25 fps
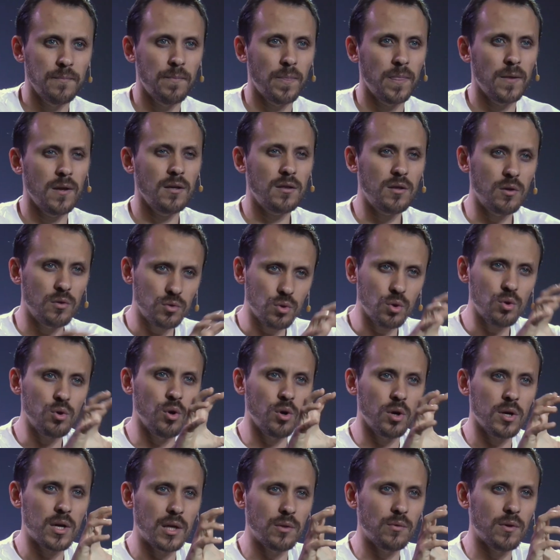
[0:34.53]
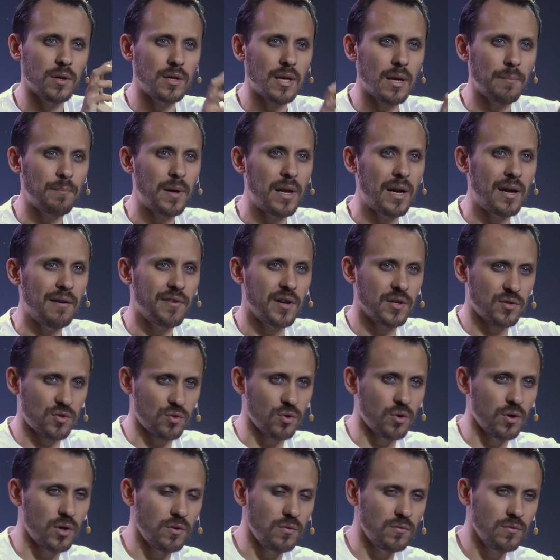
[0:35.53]
Então eu estou colocando aqui a palavra
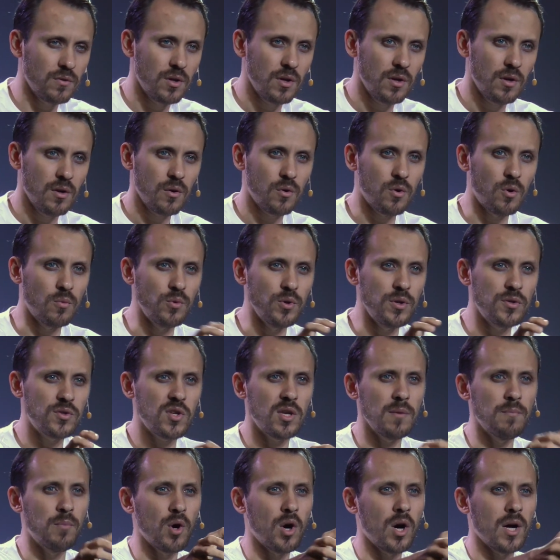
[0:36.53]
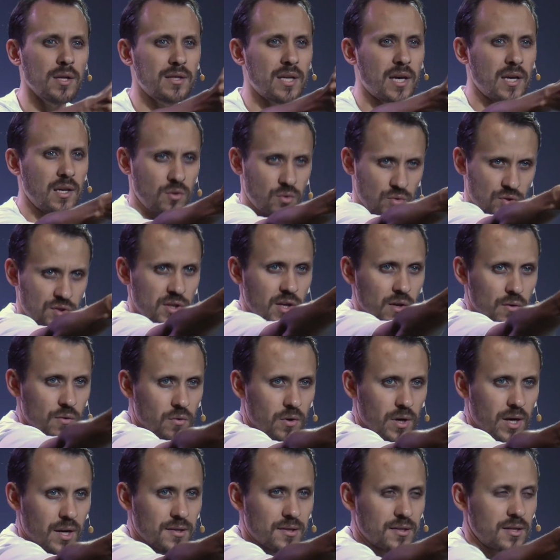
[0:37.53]
sonho, como isso que brota aí do seu
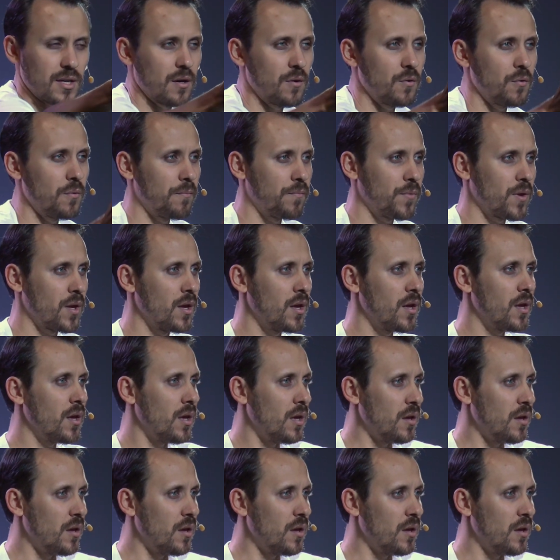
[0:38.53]
coração, e